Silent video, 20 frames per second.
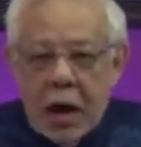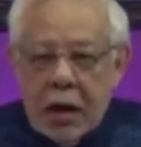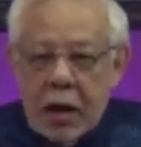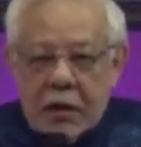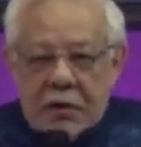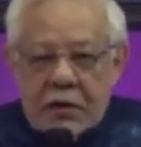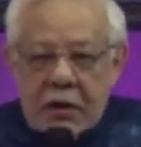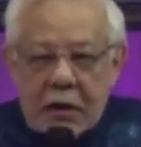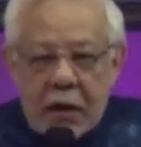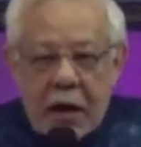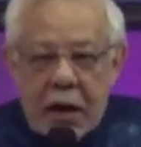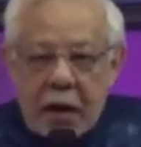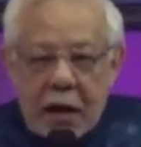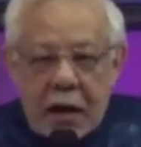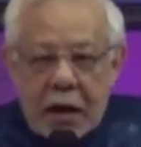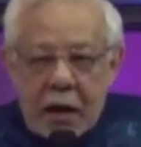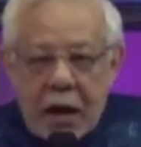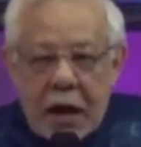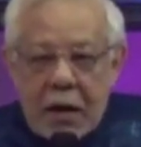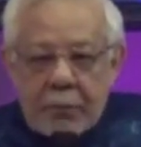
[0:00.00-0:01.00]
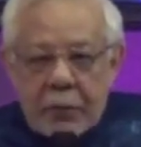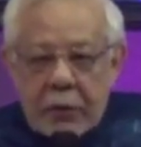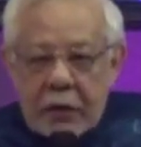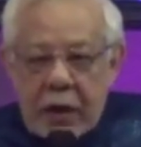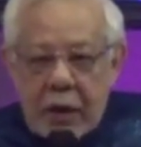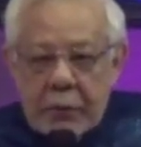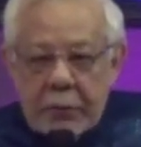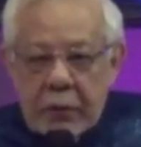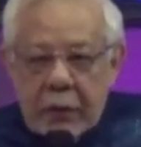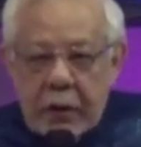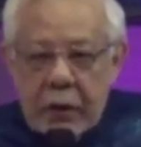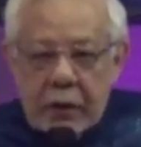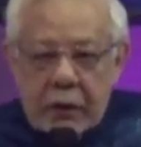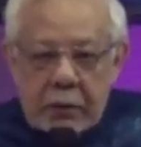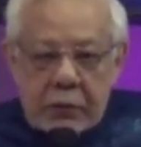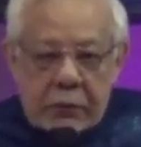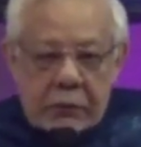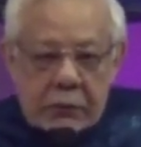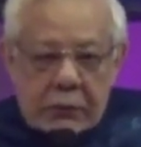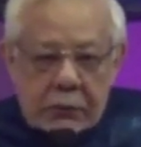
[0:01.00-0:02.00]
Anak sekarang ampun ampun dah.
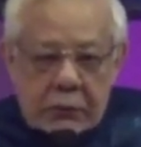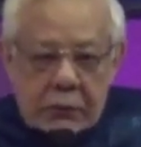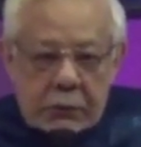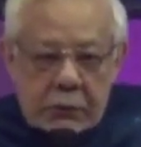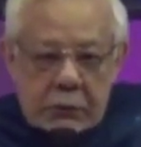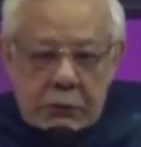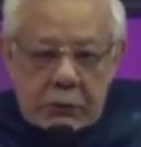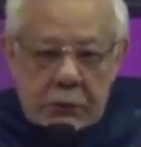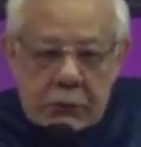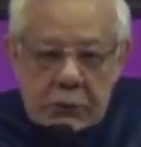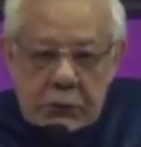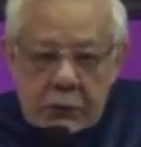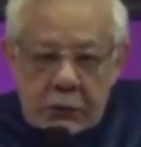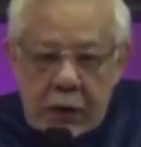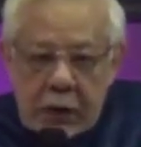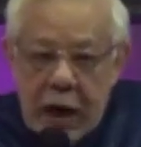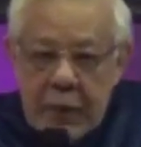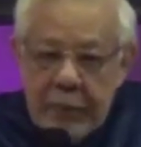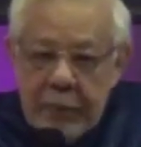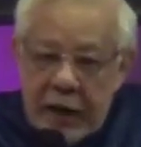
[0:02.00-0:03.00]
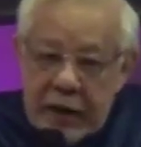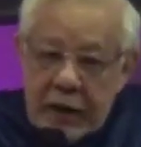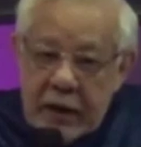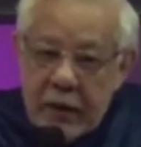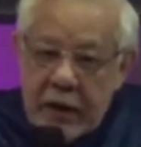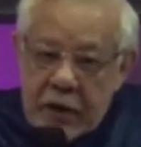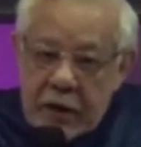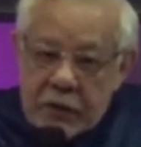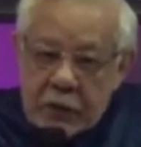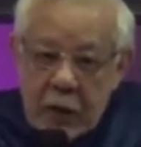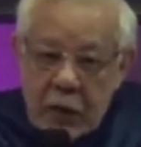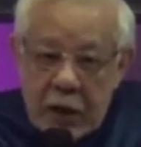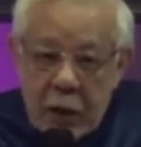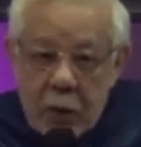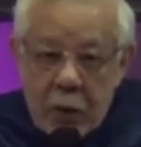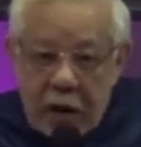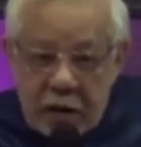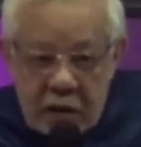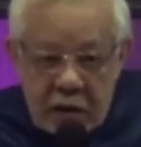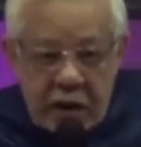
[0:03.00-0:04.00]
Apalagi kalau yang sekolah
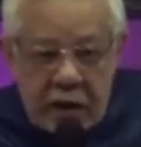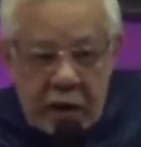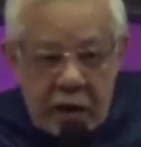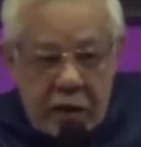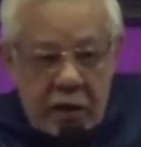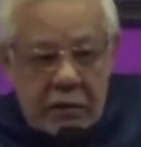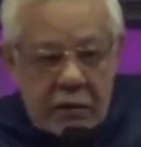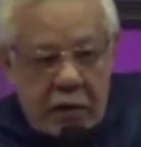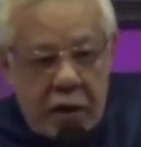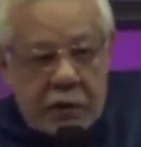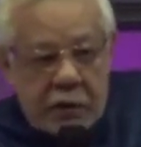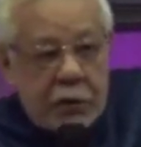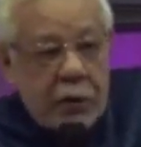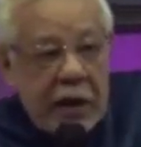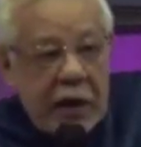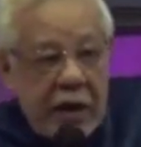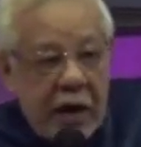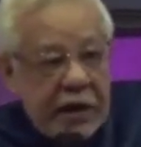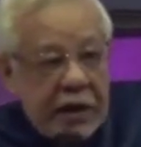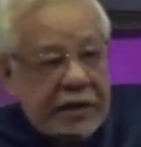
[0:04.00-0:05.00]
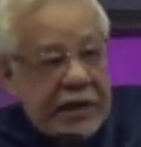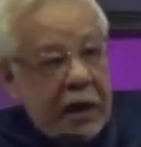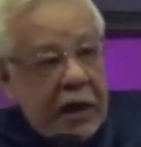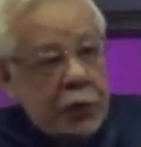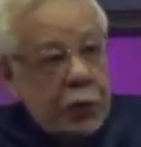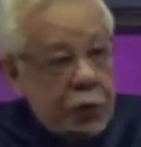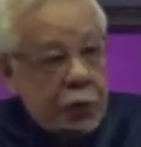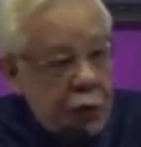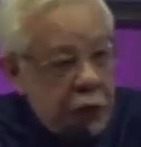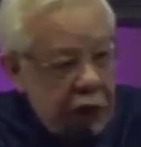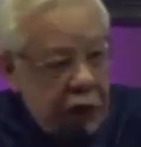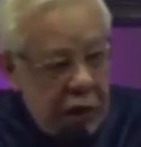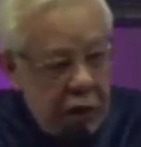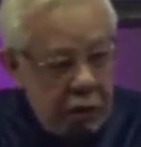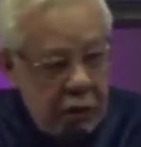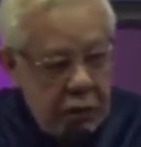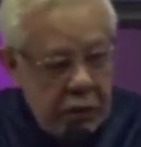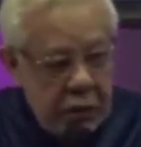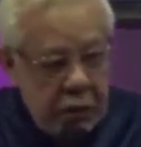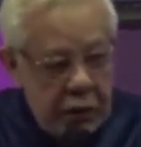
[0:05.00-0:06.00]
luar negeri ya, kecuali yang di CK7 nih ya,
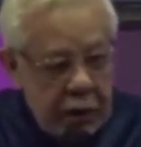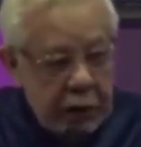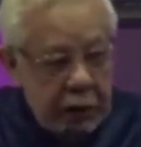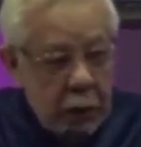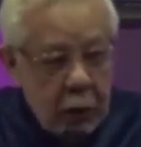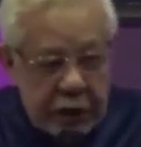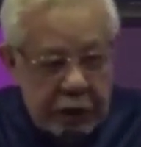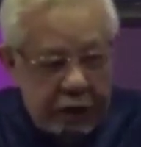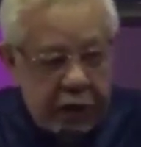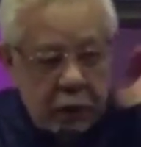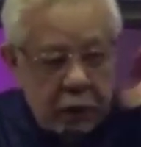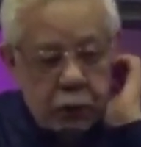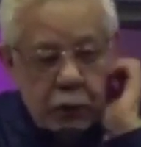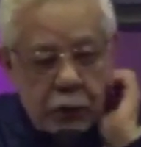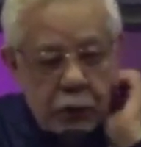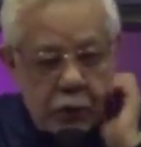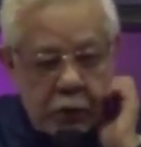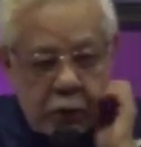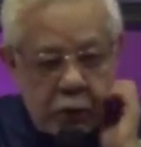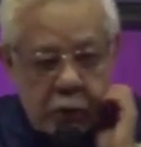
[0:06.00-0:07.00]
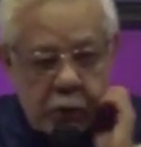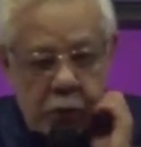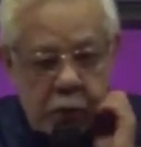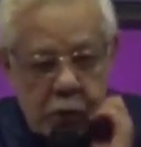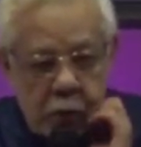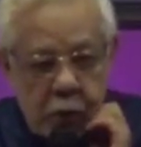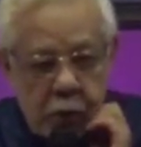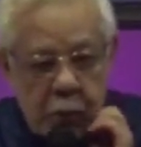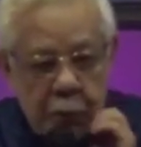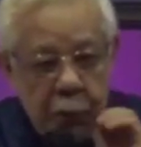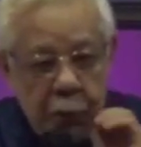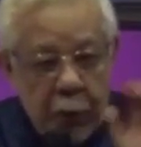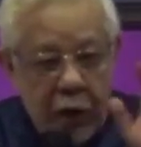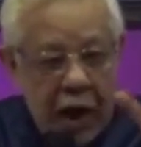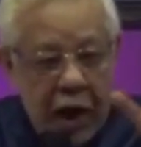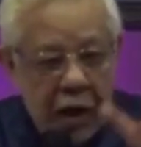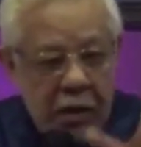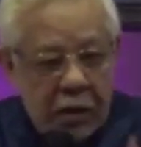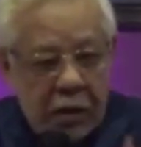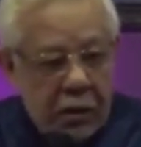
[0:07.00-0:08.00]
yang di luar CK7 nih.
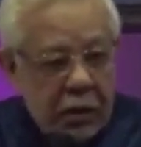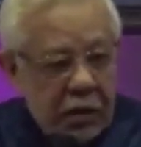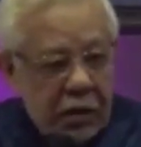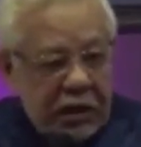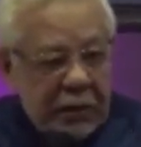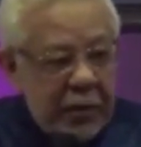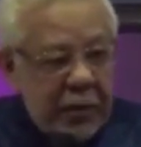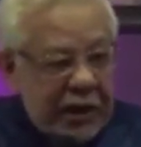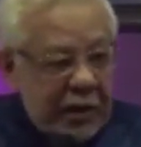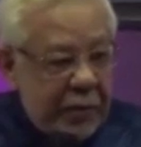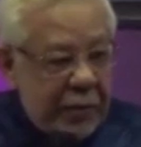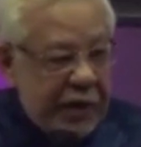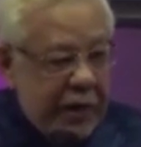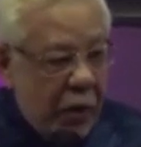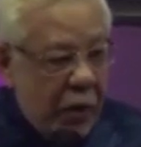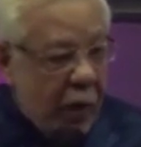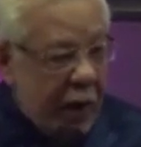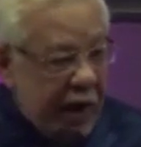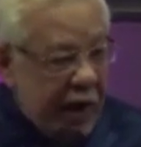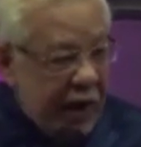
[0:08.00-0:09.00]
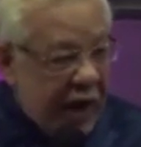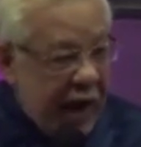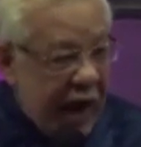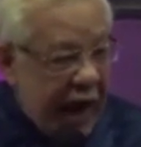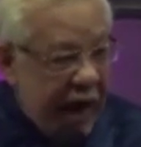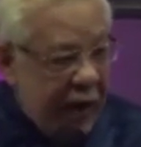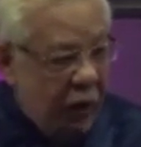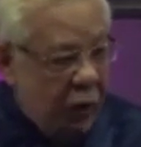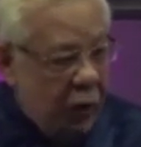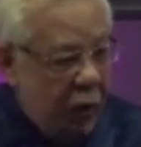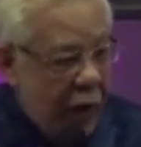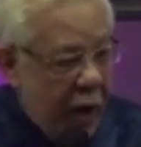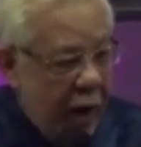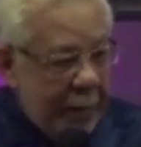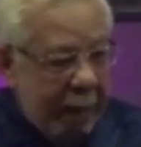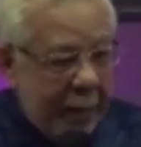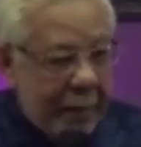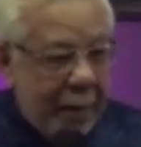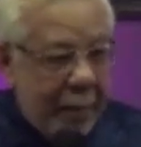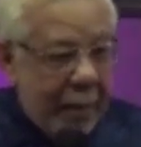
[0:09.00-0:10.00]
Pulang tiba-tiba jadi orang yang lain loh.
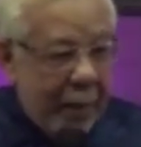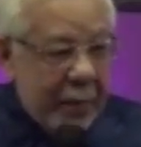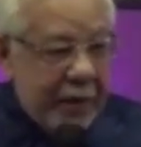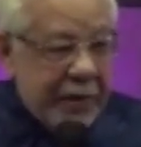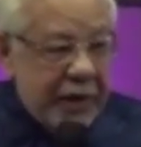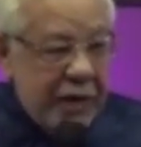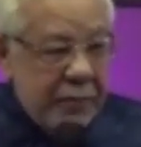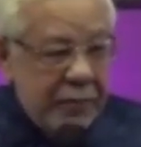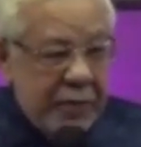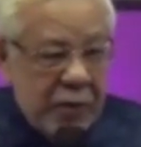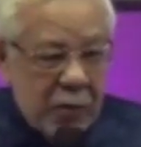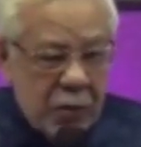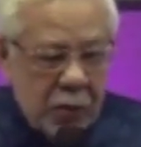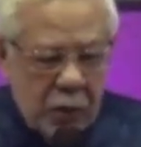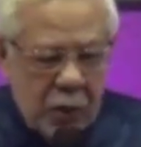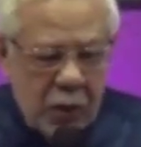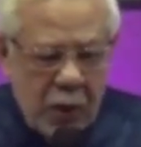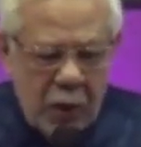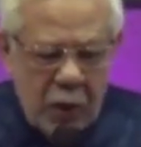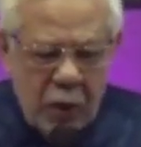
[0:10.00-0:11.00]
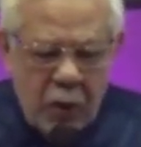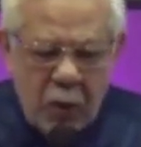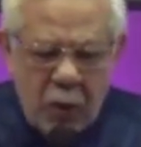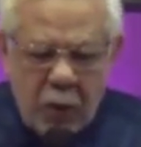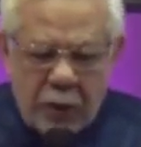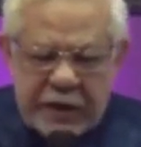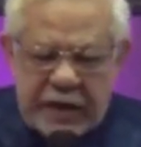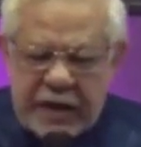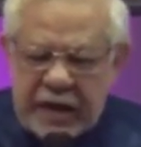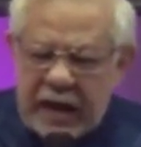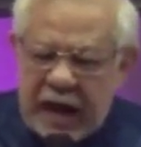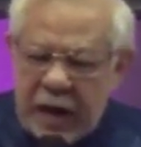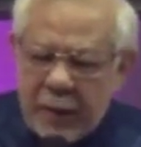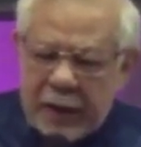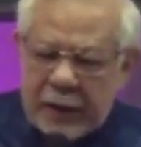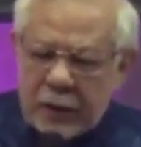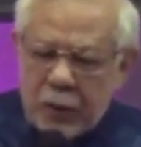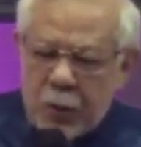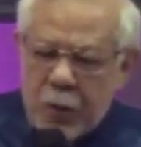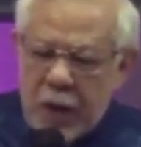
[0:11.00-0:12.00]
Papa mama jadi bingung, lo kok jadi
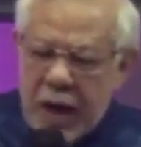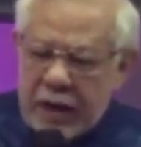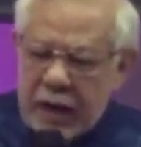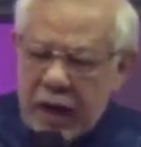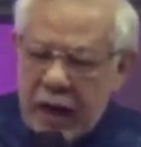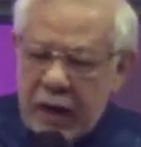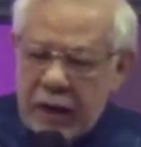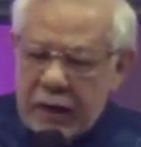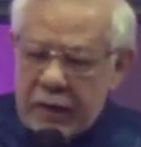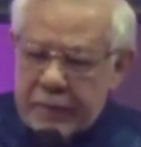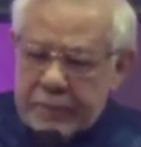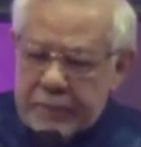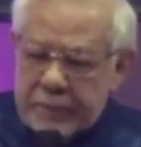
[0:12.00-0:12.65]
ngelawan gua ya?